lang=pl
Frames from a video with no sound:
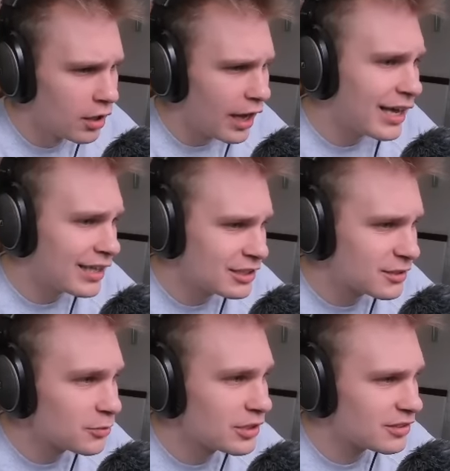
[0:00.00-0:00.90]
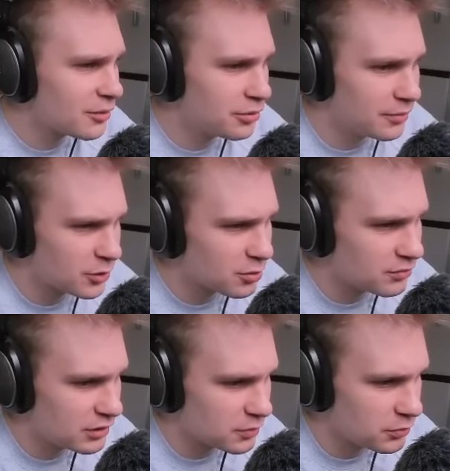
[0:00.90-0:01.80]
a ja nic mu nie mhm. zrobiłem,
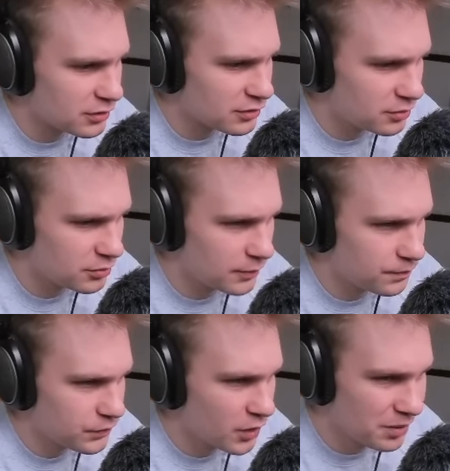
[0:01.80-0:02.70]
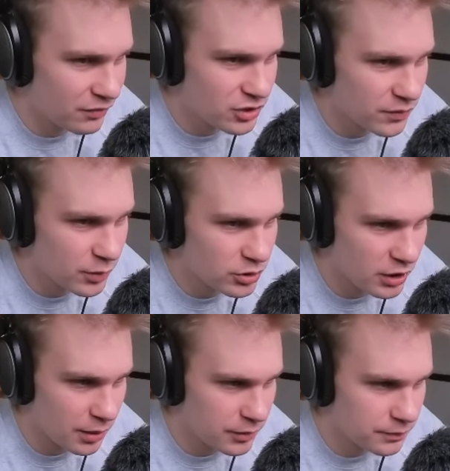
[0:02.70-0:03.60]
dosłownie nic mu nie mhm. zrobiłem. Tak, Dobra, tak, widzowie, nic nie zrobiłeś